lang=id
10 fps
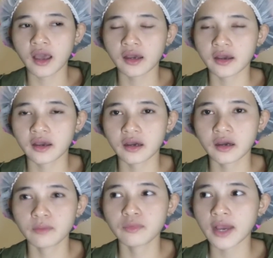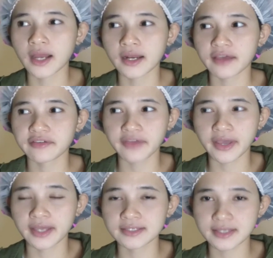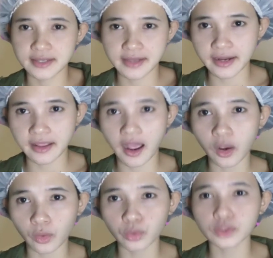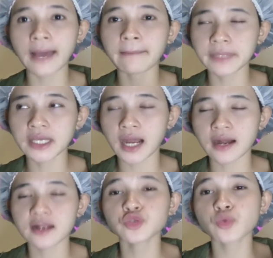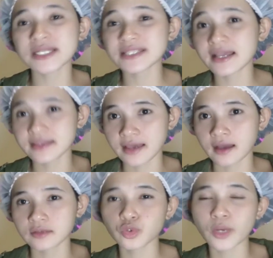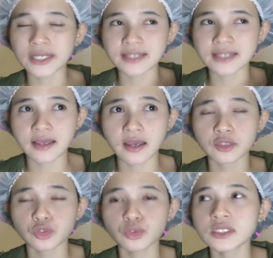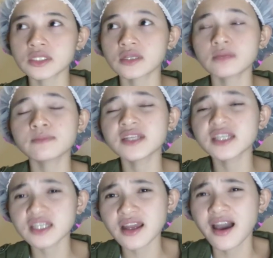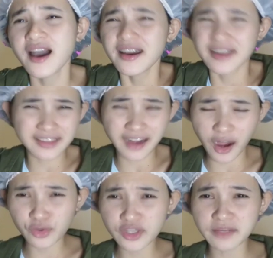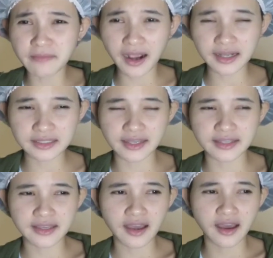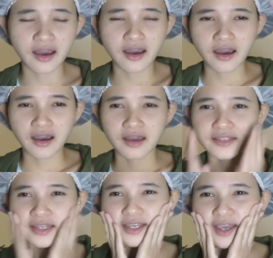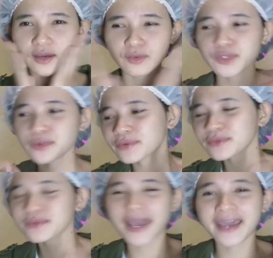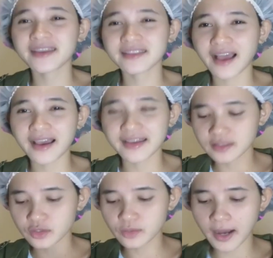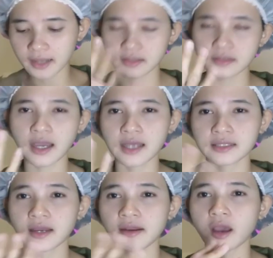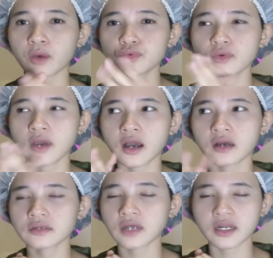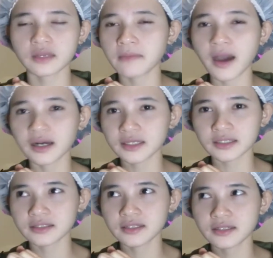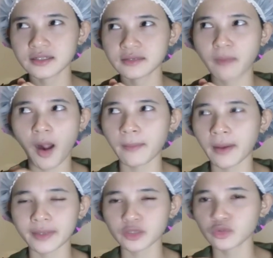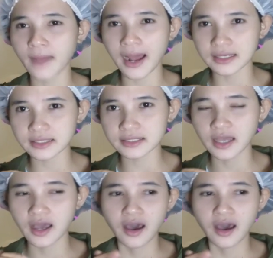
uh, bukan efek skincarenya aku tapi karena cuacanya cuacanya itu di sini dingin dan terlalu dingin banget kayaknya jadi kayak kulit aku tuh kaget kaget gitu banget ini tangan tangannya aku juga kering banget jadi mau apa apa tuh males